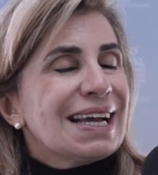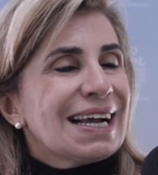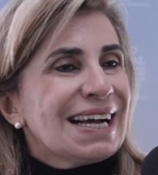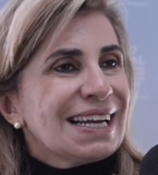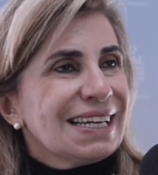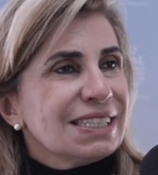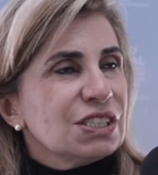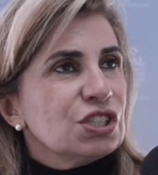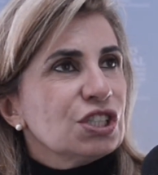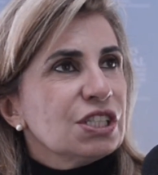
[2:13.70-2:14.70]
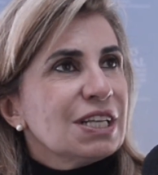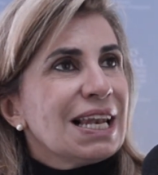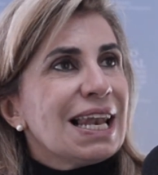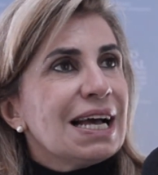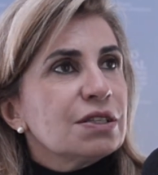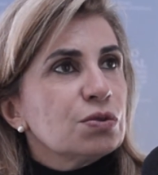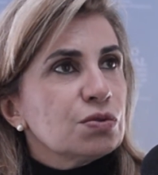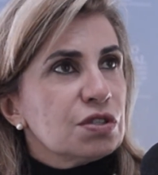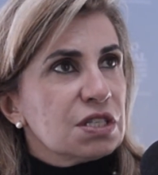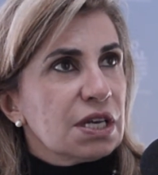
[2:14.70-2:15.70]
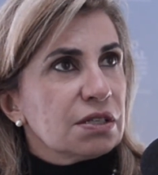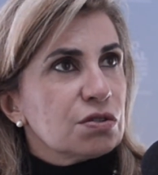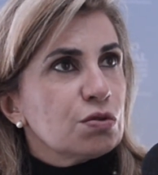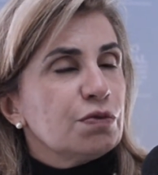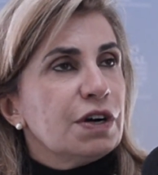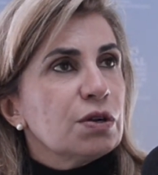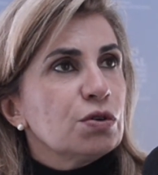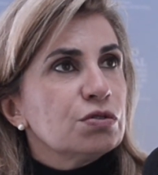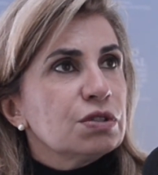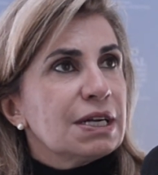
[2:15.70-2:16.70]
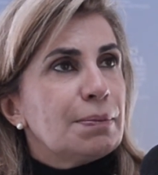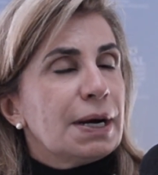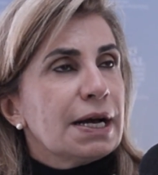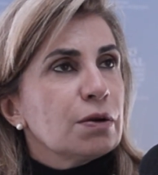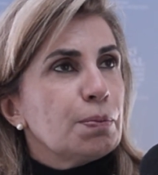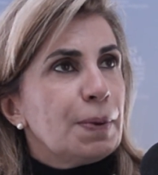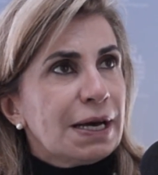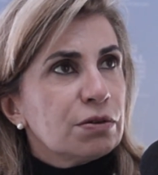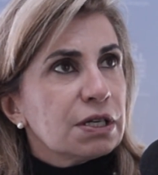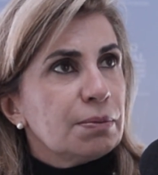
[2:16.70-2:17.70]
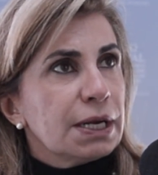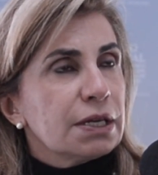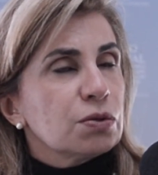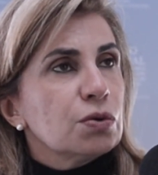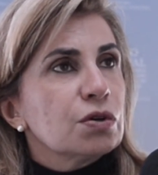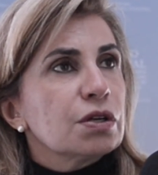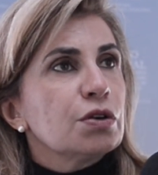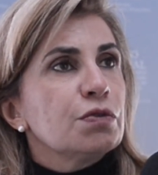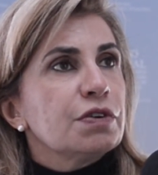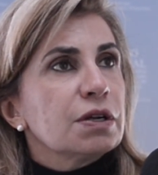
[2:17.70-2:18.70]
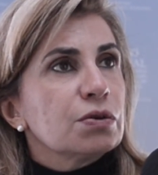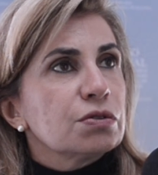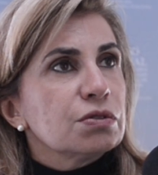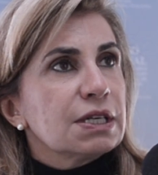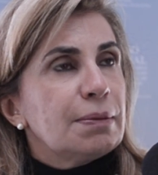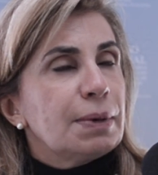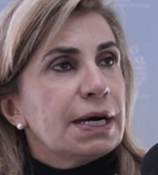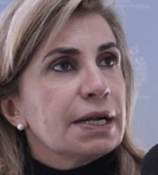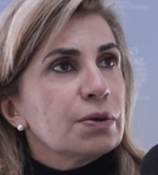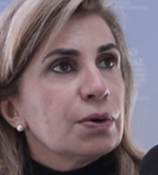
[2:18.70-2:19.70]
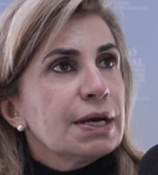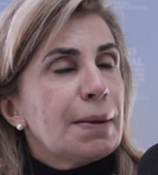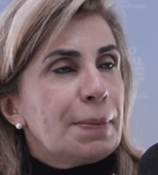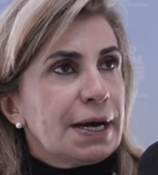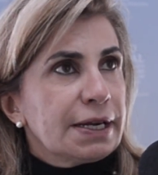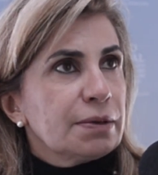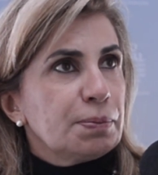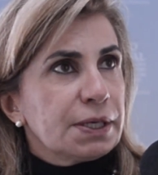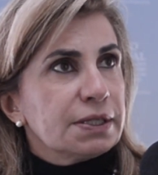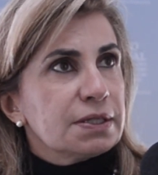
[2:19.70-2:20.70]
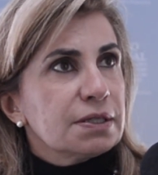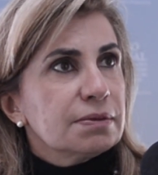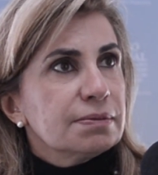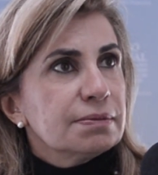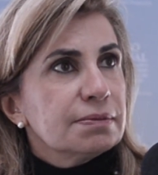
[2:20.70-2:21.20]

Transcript: grande, lato senso, o valor do trabalho para o trabalhador e o valor do trabalho para a empresa.